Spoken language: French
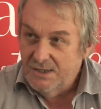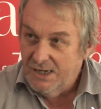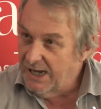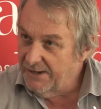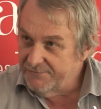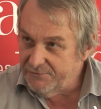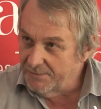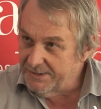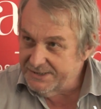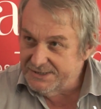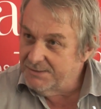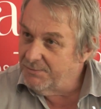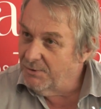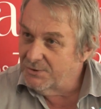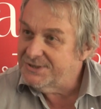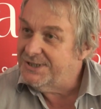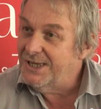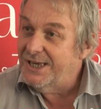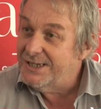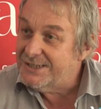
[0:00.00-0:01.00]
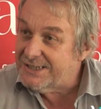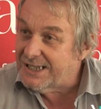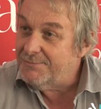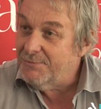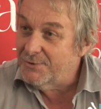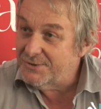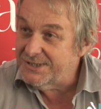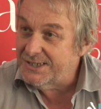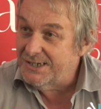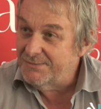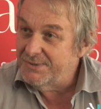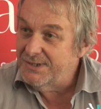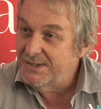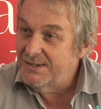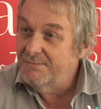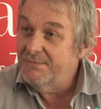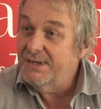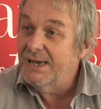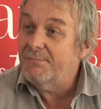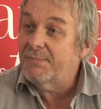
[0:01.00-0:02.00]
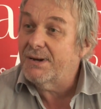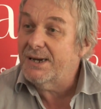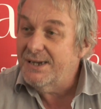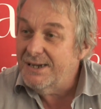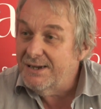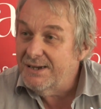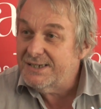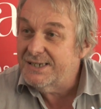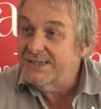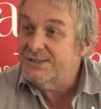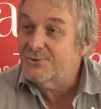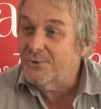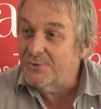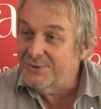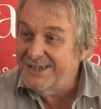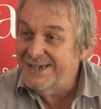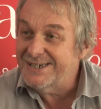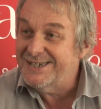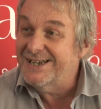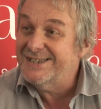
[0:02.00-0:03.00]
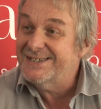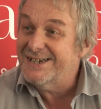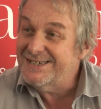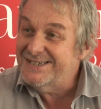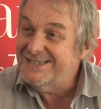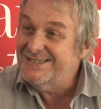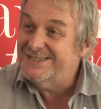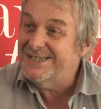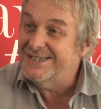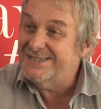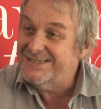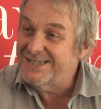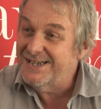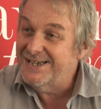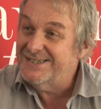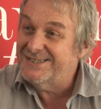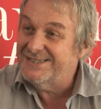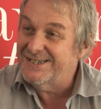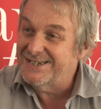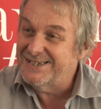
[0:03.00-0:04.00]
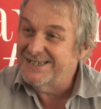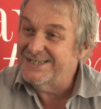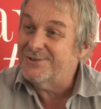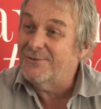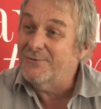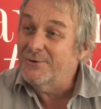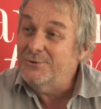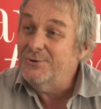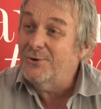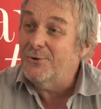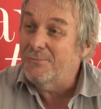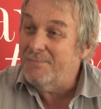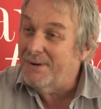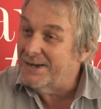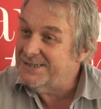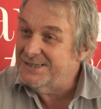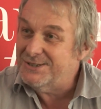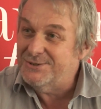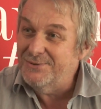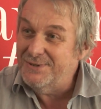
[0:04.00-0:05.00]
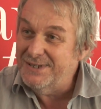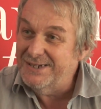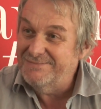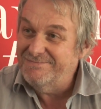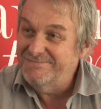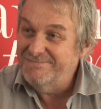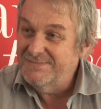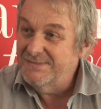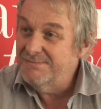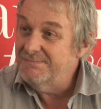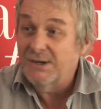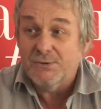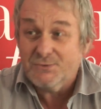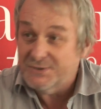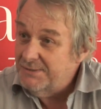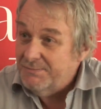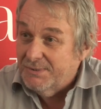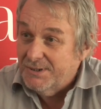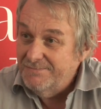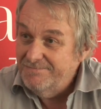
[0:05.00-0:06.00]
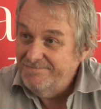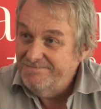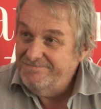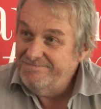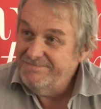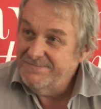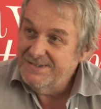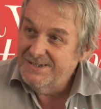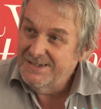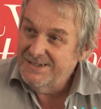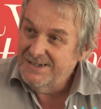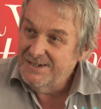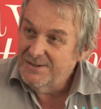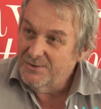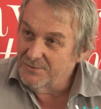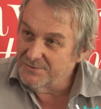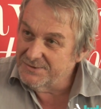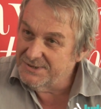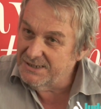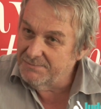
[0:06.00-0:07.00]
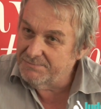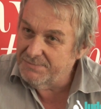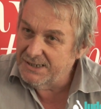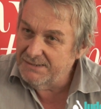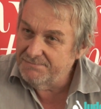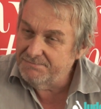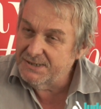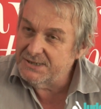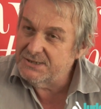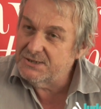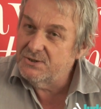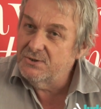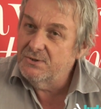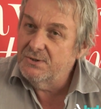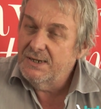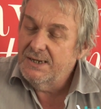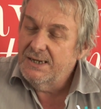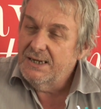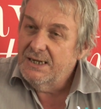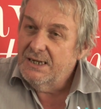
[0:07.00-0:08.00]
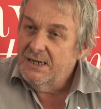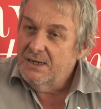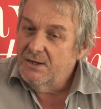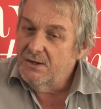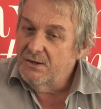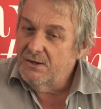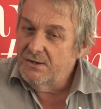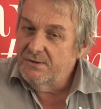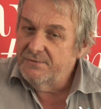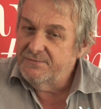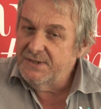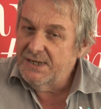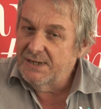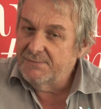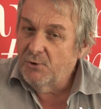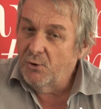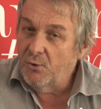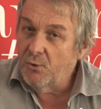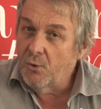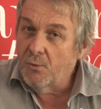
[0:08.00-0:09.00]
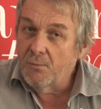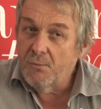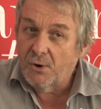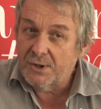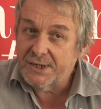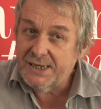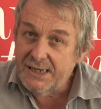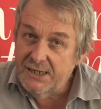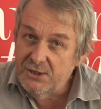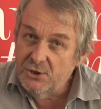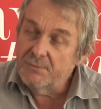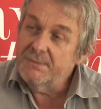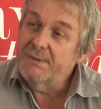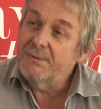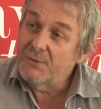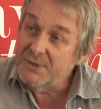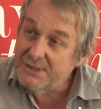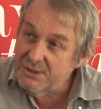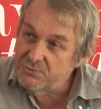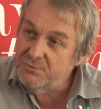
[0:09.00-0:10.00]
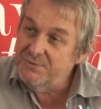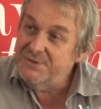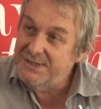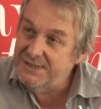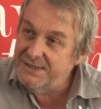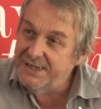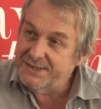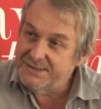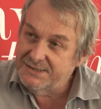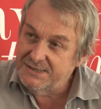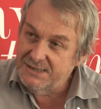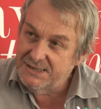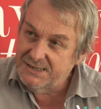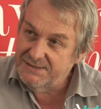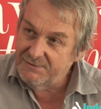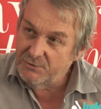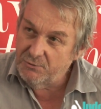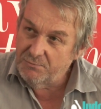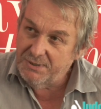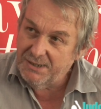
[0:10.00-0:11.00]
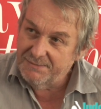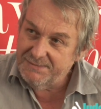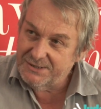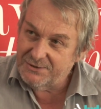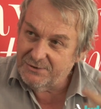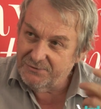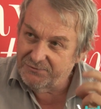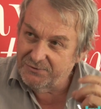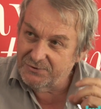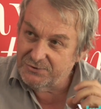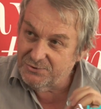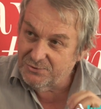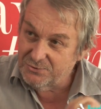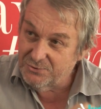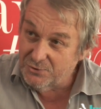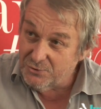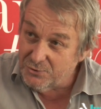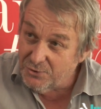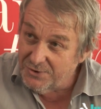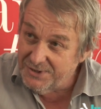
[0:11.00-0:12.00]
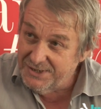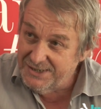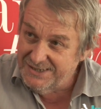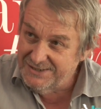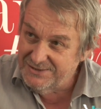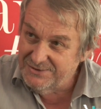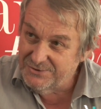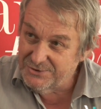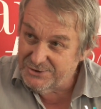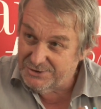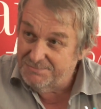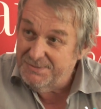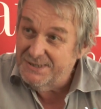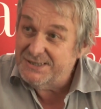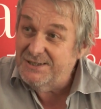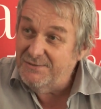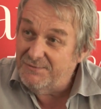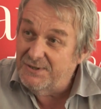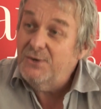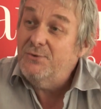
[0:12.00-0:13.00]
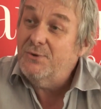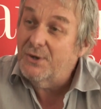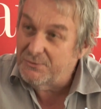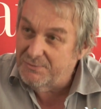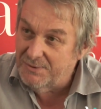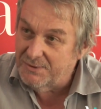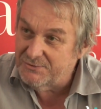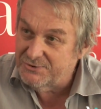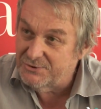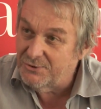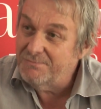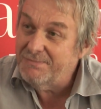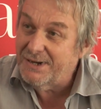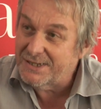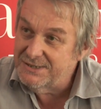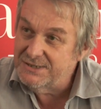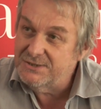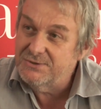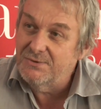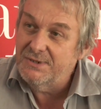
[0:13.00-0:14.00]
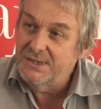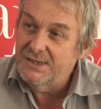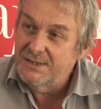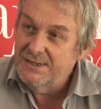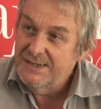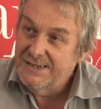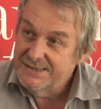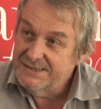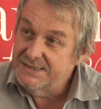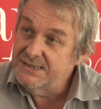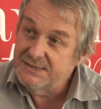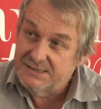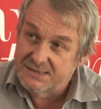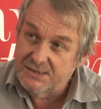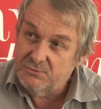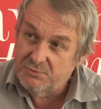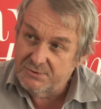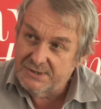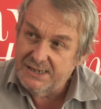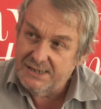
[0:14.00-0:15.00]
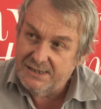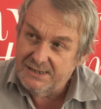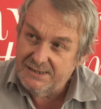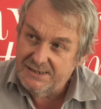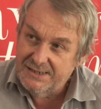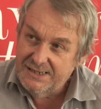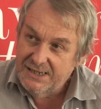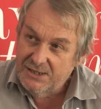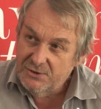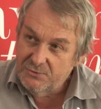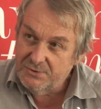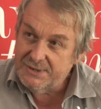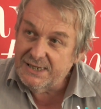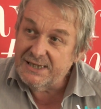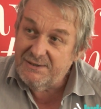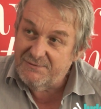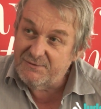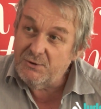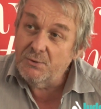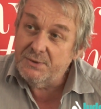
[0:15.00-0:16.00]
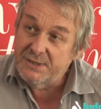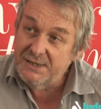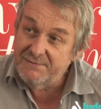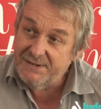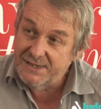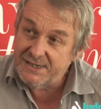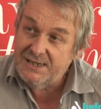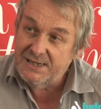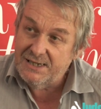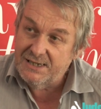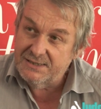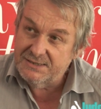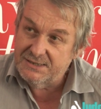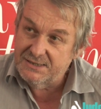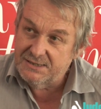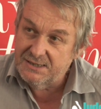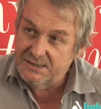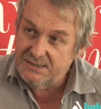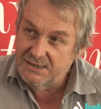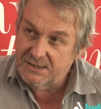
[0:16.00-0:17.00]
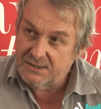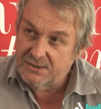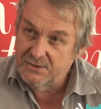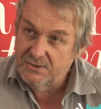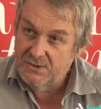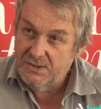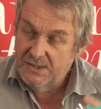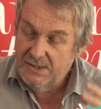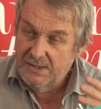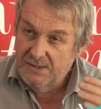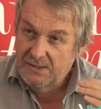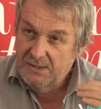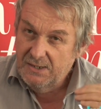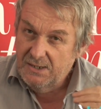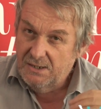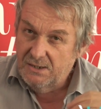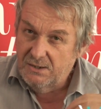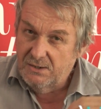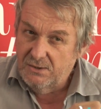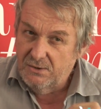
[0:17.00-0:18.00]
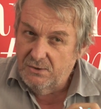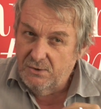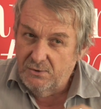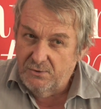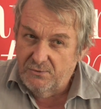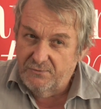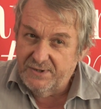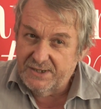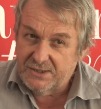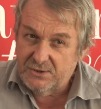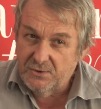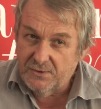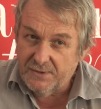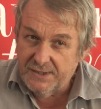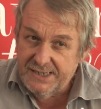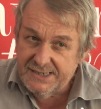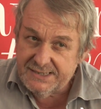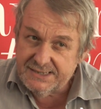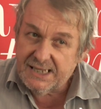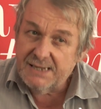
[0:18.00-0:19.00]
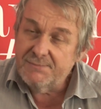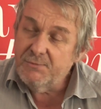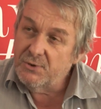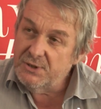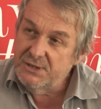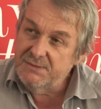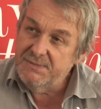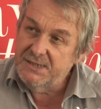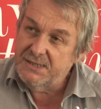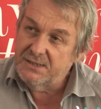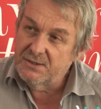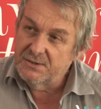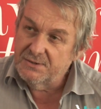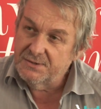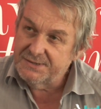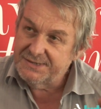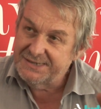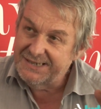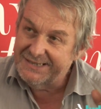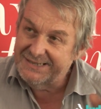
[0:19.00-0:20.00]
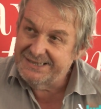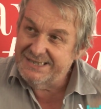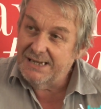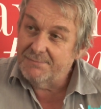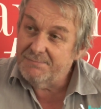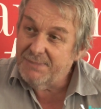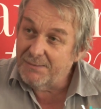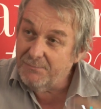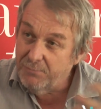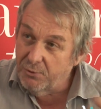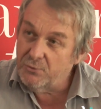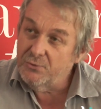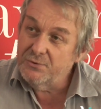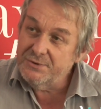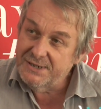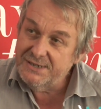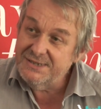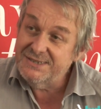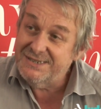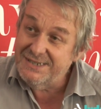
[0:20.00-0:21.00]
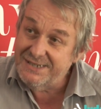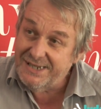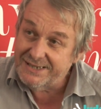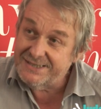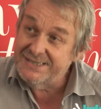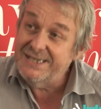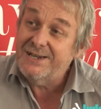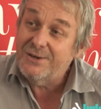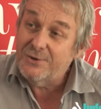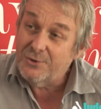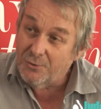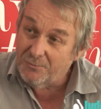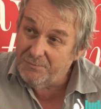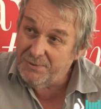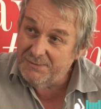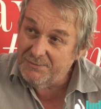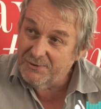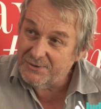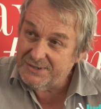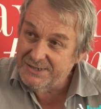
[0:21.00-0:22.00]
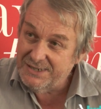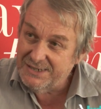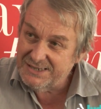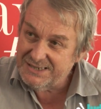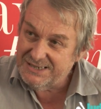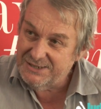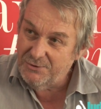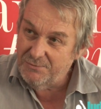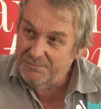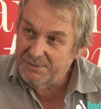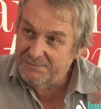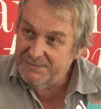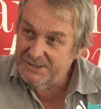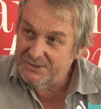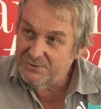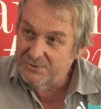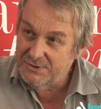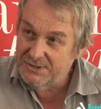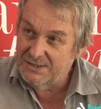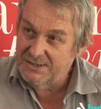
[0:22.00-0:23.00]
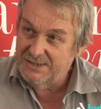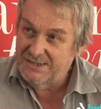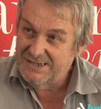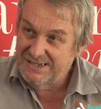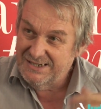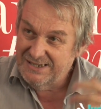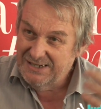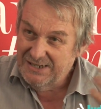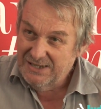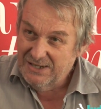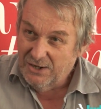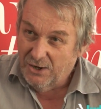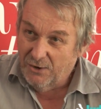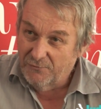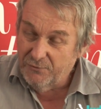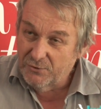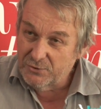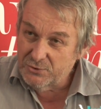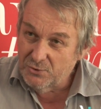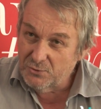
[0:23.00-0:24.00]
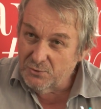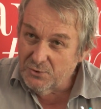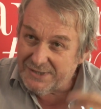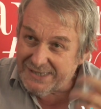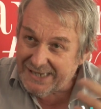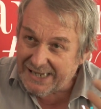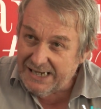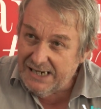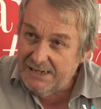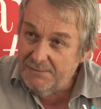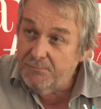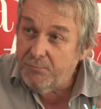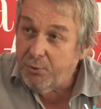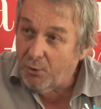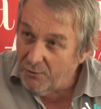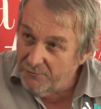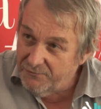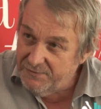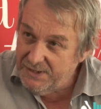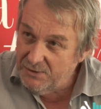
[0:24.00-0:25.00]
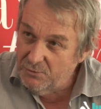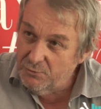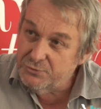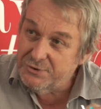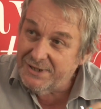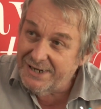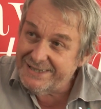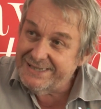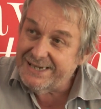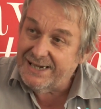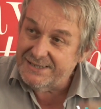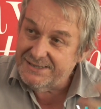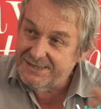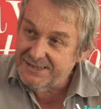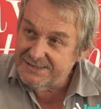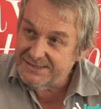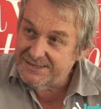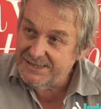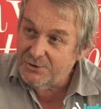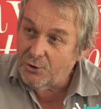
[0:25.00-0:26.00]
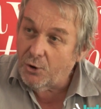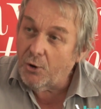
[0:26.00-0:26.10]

Informatiquement, c'est extrêmement simple. Mais après, qu'est-ce qu'on dit à quelqu'un qui sait ça et ça Qu'est-ce qu'on veut dire de particulier ben, On ne sait pas. On ne sait pas parce que euh, finalement, on manque énormément d'études didactiques qui vont nous permettre, en fonction de données, de spécifier une intervention particulière. C'est toute la, toute la difficulté va être là. C'est-à-dire que euh, le facteur extrêmement limitant, c'est que s'il n'y a pas beaucoup d'analyses didactiques complémentaires qui nous permettent de dire en fonction de tel profil ou telle caractéristique